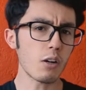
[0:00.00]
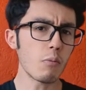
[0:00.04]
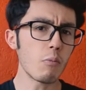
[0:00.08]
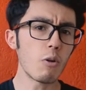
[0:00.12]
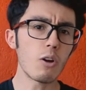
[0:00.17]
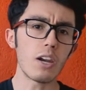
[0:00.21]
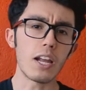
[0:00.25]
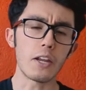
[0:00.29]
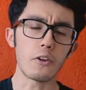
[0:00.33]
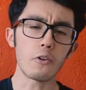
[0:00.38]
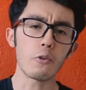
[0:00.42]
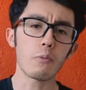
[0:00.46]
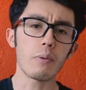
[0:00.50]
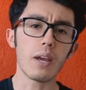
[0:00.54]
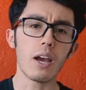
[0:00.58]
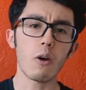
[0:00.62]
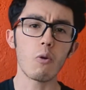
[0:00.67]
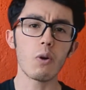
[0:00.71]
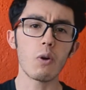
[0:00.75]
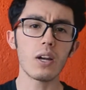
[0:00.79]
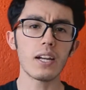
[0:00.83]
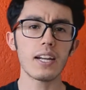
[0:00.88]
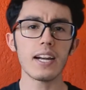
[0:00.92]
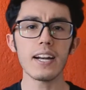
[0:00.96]
como la lluvia
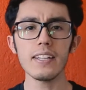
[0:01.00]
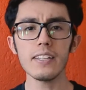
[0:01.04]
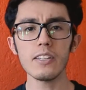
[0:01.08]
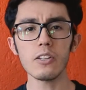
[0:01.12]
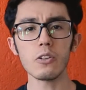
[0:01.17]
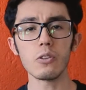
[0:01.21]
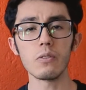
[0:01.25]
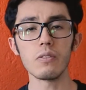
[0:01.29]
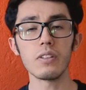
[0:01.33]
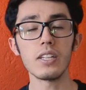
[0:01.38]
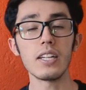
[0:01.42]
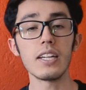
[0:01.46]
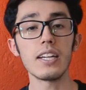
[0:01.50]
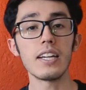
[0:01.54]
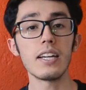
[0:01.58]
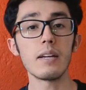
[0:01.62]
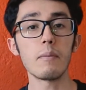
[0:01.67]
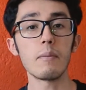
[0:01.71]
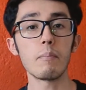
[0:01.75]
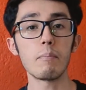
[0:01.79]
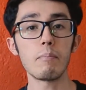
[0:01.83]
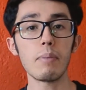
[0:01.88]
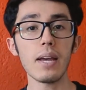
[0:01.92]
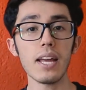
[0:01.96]
o el granizo,
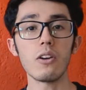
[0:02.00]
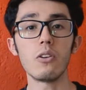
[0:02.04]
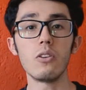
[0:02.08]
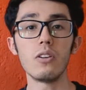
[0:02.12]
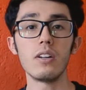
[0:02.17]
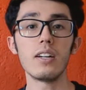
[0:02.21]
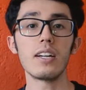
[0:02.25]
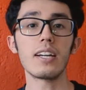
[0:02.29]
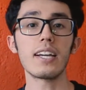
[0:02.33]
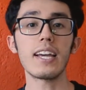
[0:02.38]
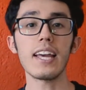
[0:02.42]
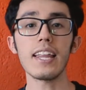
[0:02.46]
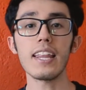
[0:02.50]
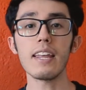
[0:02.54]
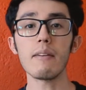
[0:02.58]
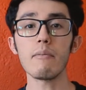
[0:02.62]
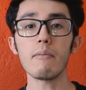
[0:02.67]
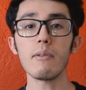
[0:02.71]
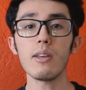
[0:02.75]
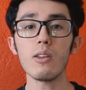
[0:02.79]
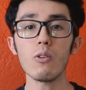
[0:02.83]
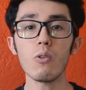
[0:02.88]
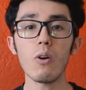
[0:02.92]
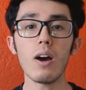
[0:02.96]
pero que
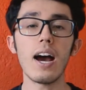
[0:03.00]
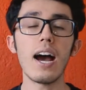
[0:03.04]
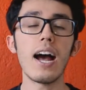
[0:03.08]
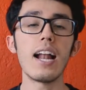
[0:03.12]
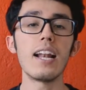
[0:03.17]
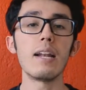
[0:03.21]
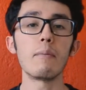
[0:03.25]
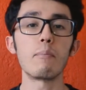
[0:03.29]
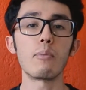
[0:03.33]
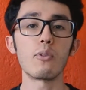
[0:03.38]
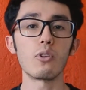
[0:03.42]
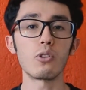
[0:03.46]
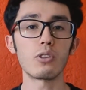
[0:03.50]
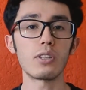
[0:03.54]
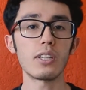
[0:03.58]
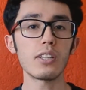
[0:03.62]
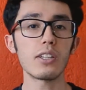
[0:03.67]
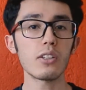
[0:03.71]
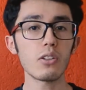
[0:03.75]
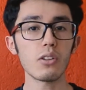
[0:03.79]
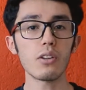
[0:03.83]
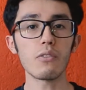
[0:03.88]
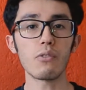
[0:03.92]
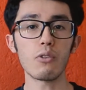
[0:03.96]
debido al
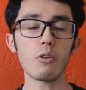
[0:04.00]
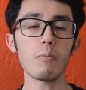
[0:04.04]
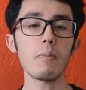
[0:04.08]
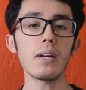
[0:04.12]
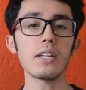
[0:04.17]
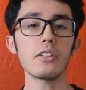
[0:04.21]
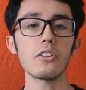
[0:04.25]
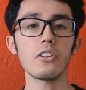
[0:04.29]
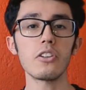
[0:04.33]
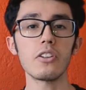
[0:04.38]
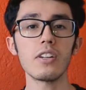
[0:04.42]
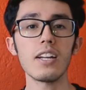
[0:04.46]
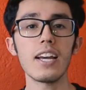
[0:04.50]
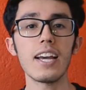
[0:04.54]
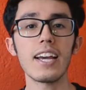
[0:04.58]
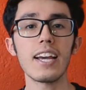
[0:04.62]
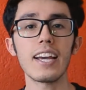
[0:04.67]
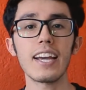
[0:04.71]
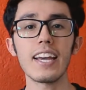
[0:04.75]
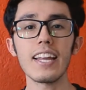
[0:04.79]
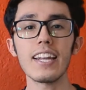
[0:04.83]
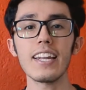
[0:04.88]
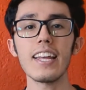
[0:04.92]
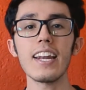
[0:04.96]
proceso de formación
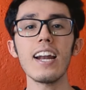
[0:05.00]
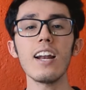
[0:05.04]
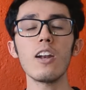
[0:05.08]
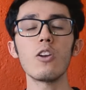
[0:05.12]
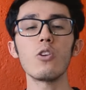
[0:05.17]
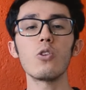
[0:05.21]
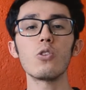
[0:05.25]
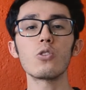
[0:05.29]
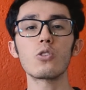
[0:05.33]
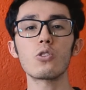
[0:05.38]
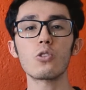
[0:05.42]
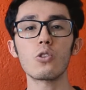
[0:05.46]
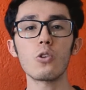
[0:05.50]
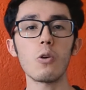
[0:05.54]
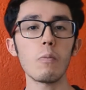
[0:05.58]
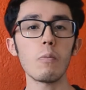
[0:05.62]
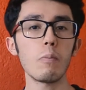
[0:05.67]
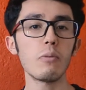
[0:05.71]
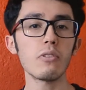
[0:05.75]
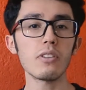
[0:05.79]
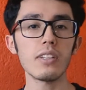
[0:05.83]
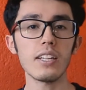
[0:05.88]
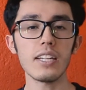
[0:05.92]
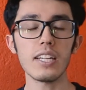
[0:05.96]
genera los
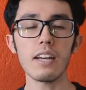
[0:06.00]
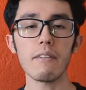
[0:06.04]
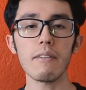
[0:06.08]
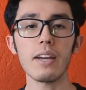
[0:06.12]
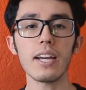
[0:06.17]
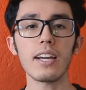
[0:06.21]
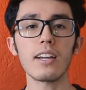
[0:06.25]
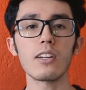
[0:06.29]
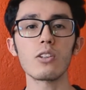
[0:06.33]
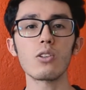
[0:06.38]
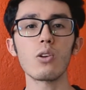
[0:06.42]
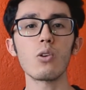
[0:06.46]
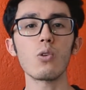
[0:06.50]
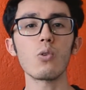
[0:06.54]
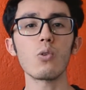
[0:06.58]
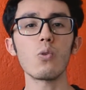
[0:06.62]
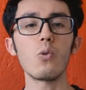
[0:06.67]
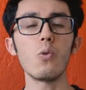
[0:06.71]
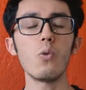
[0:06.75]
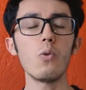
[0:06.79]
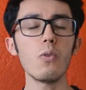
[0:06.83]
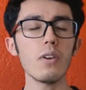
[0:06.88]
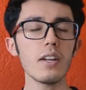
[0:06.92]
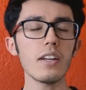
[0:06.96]
copos de nieve que son
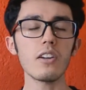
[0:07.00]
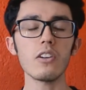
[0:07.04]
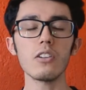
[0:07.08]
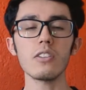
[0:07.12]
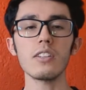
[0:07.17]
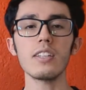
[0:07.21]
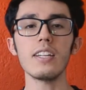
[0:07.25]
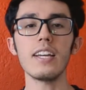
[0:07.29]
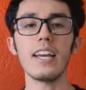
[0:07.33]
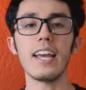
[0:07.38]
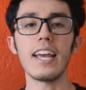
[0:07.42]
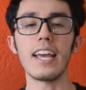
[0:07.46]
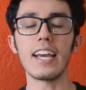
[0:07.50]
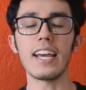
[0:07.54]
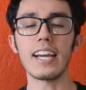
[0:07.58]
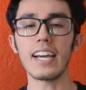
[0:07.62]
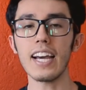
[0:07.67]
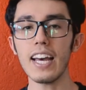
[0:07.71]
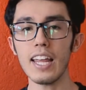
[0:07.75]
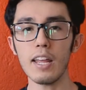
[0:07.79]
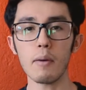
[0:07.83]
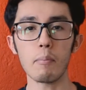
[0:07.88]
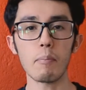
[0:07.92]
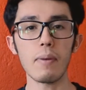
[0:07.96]
únicos en
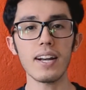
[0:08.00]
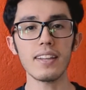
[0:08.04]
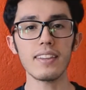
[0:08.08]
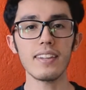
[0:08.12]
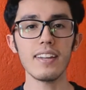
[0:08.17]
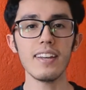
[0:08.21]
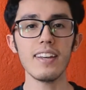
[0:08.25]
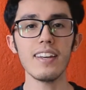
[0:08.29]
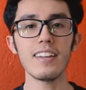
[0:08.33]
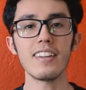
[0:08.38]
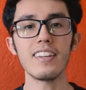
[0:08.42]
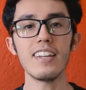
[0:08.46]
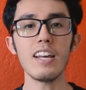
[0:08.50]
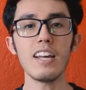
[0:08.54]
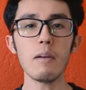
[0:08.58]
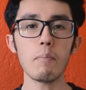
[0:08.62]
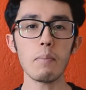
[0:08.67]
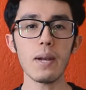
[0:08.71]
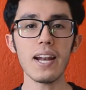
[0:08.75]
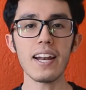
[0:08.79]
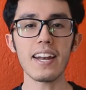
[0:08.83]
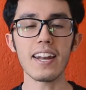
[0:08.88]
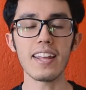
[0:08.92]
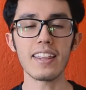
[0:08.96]
cada parte del
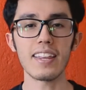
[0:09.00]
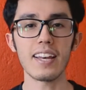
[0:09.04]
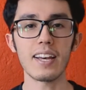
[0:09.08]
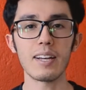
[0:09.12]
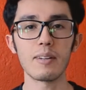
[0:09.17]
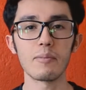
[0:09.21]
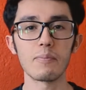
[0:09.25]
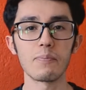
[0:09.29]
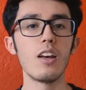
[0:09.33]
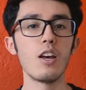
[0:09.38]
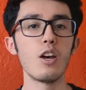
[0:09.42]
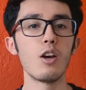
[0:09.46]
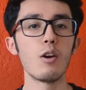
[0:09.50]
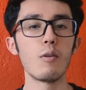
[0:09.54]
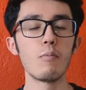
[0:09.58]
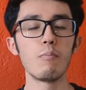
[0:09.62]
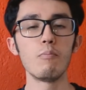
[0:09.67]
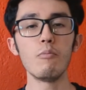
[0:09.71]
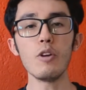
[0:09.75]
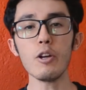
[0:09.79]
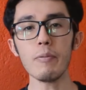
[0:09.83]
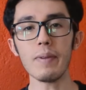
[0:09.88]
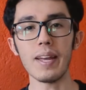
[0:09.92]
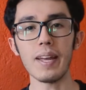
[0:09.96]
planeta.
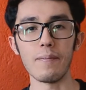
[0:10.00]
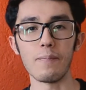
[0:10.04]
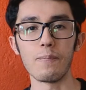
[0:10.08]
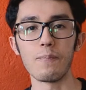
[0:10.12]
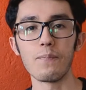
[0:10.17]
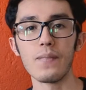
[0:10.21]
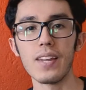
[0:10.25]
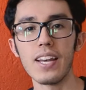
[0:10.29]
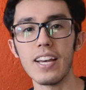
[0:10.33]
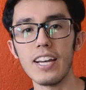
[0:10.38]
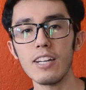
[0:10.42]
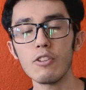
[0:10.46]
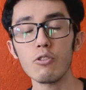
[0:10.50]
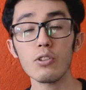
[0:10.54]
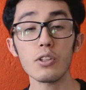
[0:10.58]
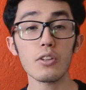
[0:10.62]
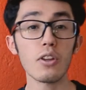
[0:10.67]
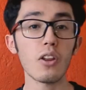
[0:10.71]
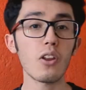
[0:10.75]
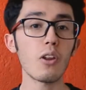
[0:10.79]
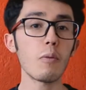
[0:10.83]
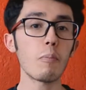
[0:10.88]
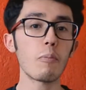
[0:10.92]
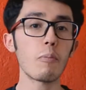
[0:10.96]
Muy bien, eso es
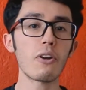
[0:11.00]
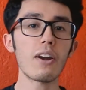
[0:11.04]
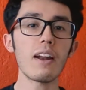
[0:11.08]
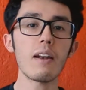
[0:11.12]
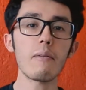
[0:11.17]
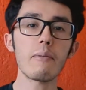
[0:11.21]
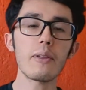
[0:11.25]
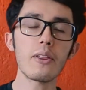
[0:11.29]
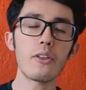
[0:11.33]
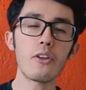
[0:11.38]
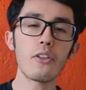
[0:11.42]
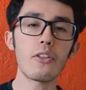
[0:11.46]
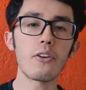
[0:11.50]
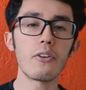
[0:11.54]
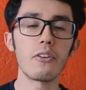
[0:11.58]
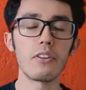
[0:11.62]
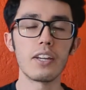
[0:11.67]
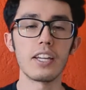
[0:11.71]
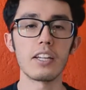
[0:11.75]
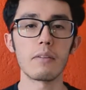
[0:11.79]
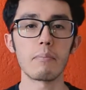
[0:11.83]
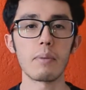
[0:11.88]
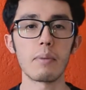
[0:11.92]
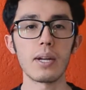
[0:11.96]
todo por el video de
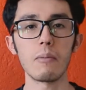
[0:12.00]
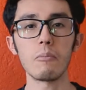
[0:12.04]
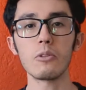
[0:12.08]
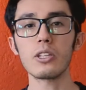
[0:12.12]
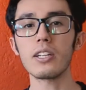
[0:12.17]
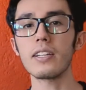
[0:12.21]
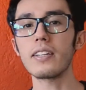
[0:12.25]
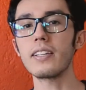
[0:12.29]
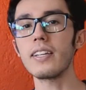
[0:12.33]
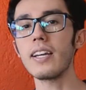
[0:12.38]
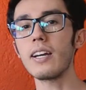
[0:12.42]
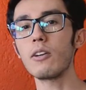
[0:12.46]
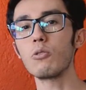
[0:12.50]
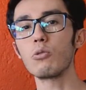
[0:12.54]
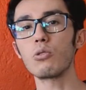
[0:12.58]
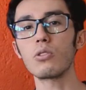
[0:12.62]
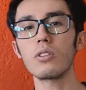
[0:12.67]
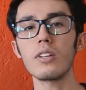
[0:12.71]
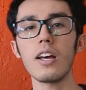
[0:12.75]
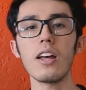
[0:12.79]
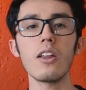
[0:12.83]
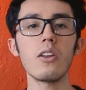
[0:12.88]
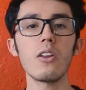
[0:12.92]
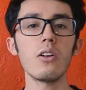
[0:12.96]
hoy, esperamos que te haya
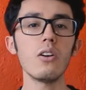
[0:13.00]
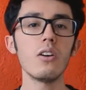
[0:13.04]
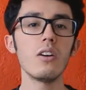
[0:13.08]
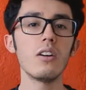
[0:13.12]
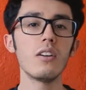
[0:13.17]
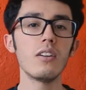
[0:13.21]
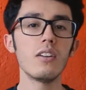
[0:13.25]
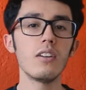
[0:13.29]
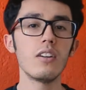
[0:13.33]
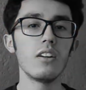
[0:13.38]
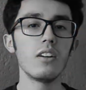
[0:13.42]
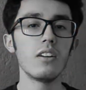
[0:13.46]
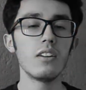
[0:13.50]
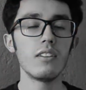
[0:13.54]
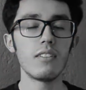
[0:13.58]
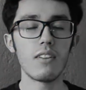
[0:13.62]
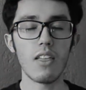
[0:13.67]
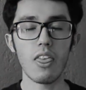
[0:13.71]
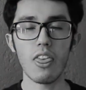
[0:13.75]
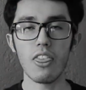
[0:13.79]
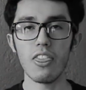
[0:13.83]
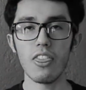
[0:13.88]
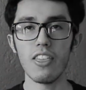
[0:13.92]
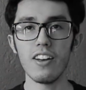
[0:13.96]
gustado.
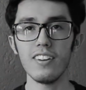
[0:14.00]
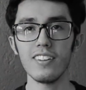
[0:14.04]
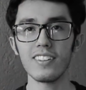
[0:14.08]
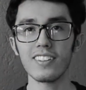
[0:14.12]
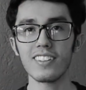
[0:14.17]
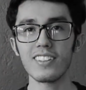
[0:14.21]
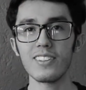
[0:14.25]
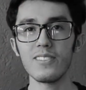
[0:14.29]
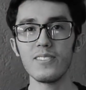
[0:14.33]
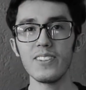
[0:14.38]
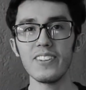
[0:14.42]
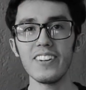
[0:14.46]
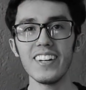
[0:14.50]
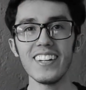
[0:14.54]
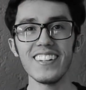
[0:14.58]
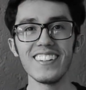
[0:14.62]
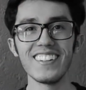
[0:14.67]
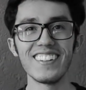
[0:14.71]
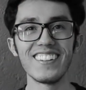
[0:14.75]
¿No? ¿Cómo va?